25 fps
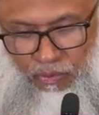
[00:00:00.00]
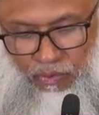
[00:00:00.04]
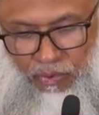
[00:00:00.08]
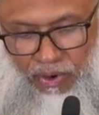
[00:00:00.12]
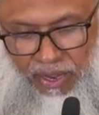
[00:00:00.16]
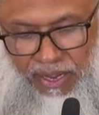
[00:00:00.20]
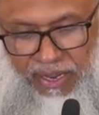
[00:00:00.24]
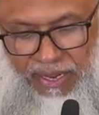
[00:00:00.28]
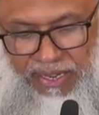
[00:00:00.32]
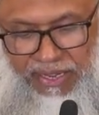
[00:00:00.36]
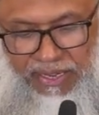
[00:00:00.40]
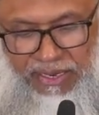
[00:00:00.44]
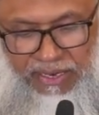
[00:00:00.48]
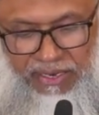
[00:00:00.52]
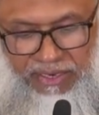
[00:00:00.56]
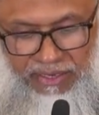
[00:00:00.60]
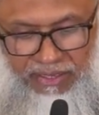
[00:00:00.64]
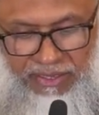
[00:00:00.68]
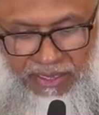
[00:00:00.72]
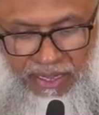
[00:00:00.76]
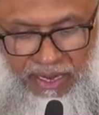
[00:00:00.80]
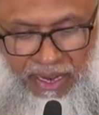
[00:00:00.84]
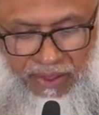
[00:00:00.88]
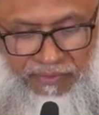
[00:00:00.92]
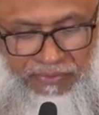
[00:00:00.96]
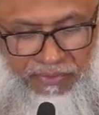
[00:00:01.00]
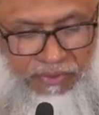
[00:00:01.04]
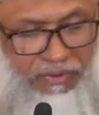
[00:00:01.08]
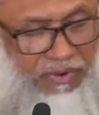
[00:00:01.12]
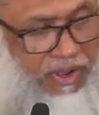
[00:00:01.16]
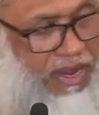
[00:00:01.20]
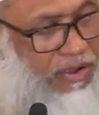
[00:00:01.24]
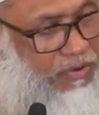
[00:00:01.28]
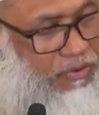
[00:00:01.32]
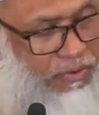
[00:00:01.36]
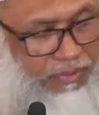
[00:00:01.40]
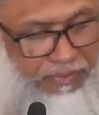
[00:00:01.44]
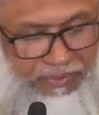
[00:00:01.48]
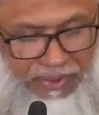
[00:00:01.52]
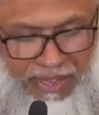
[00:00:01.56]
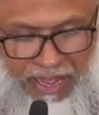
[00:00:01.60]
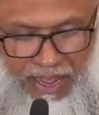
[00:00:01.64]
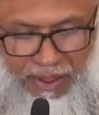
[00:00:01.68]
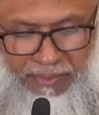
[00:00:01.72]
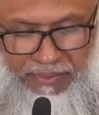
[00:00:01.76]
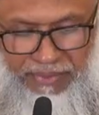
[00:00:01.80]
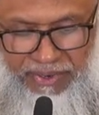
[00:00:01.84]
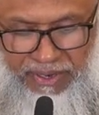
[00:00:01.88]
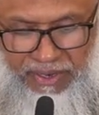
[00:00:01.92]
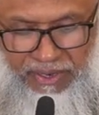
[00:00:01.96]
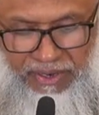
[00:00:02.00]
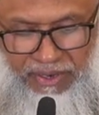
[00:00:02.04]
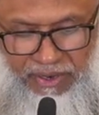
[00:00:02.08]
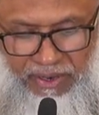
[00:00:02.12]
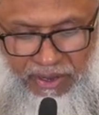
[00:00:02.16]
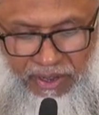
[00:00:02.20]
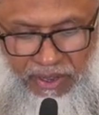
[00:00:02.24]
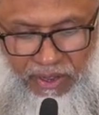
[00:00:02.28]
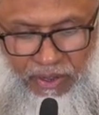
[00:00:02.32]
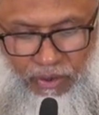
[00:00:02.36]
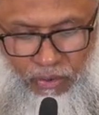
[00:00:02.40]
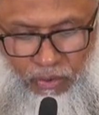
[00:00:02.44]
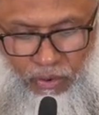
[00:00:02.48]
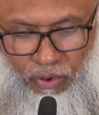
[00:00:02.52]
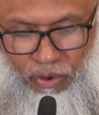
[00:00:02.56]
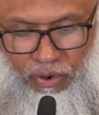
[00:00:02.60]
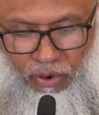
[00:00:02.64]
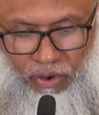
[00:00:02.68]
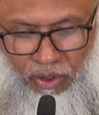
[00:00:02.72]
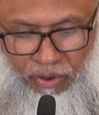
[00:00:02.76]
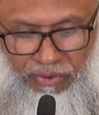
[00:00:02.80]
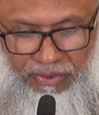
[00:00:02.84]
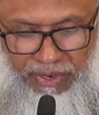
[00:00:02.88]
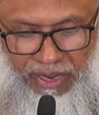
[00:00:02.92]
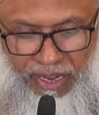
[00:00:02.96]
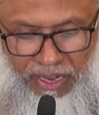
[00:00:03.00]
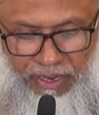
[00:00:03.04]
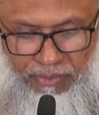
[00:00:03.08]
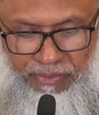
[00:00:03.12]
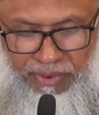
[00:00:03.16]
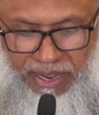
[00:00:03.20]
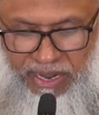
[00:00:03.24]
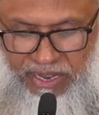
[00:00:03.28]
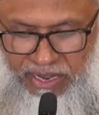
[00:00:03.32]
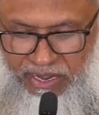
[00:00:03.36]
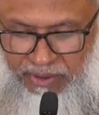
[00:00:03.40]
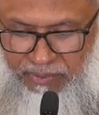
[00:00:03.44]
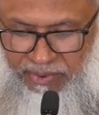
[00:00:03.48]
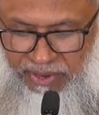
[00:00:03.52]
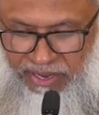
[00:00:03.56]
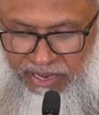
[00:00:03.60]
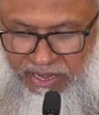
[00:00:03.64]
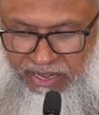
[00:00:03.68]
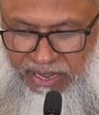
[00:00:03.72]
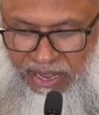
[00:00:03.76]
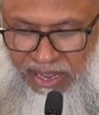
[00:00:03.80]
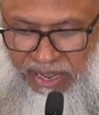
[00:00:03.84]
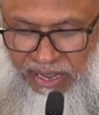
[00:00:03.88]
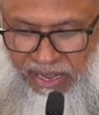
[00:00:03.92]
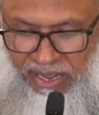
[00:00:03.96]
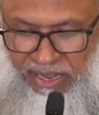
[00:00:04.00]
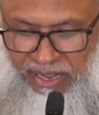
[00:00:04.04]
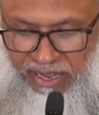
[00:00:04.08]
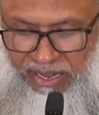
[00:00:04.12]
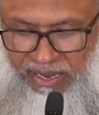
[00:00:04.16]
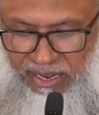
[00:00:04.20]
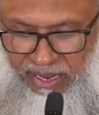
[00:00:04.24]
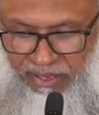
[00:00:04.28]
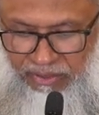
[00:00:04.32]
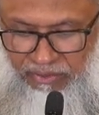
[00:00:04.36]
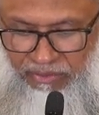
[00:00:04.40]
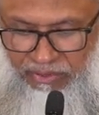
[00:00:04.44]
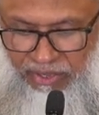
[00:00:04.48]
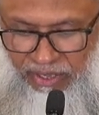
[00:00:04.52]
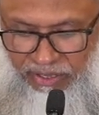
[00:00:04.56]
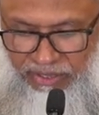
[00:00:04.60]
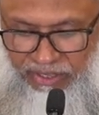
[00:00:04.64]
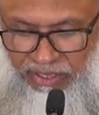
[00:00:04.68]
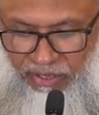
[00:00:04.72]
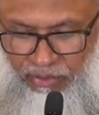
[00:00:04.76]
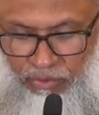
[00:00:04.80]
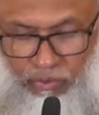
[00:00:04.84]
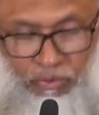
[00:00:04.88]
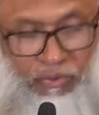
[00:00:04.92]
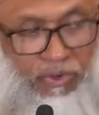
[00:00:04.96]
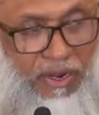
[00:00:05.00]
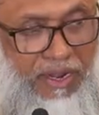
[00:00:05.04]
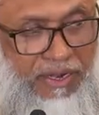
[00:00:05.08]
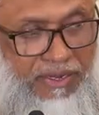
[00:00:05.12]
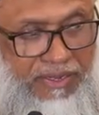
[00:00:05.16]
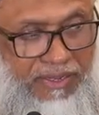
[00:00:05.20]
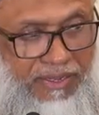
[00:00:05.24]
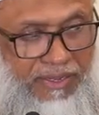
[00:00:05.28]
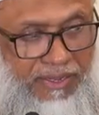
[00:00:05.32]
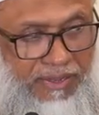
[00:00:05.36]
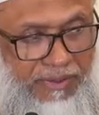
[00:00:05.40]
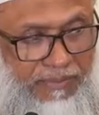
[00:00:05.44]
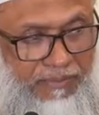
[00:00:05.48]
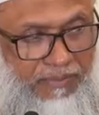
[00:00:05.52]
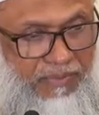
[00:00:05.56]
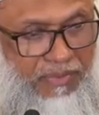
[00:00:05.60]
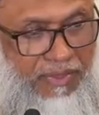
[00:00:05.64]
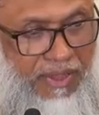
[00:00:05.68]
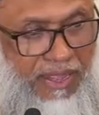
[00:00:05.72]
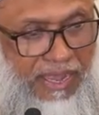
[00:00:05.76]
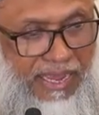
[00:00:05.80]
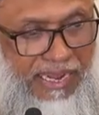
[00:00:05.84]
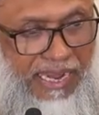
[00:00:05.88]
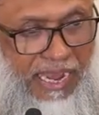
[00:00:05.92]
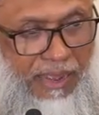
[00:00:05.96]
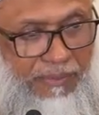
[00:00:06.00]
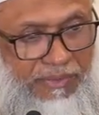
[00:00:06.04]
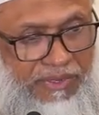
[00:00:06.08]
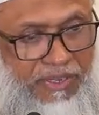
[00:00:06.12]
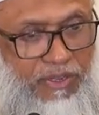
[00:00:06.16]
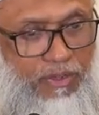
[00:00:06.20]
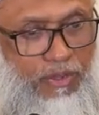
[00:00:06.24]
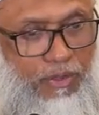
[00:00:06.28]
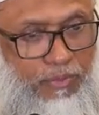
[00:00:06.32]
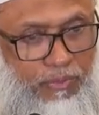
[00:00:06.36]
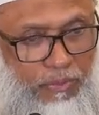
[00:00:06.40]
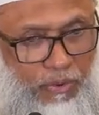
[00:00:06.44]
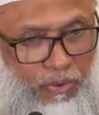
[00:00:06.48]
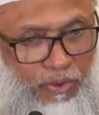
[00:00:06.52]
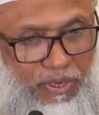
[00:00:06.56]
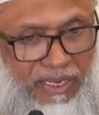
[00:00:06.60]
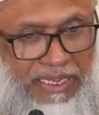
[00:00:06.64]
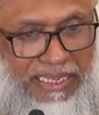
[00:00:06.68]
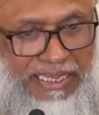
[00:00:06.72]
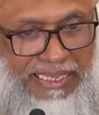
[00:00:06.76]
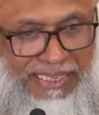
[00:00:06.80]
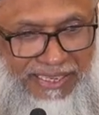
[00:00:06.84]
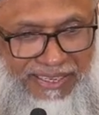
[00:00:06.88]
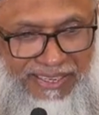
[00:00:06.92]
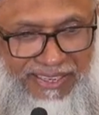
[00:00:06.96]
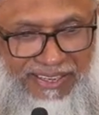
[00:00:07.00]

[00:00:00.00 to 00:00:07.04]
ওয়ালা ইনি তারাফ তোলাকুম বে আমরিন অল্লাহ আলম আনি বারিয়া লাতু সাদ্দেকুন আনি আর আমি যদি বলি